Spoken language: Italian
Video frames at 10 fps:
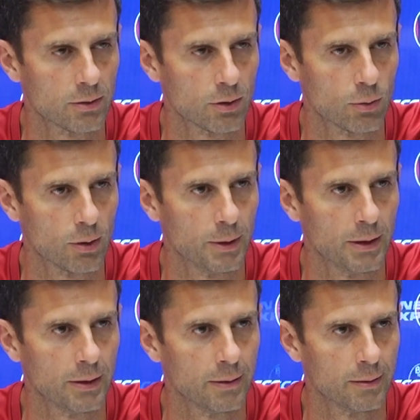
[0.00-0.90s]

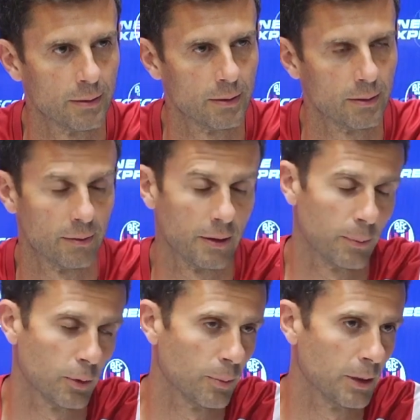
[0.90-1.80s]
sicuramente. Eh,
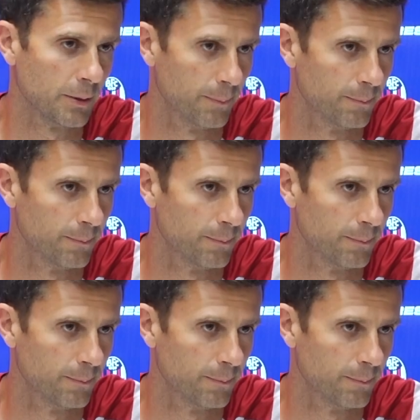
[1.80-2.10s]
vedremo domani.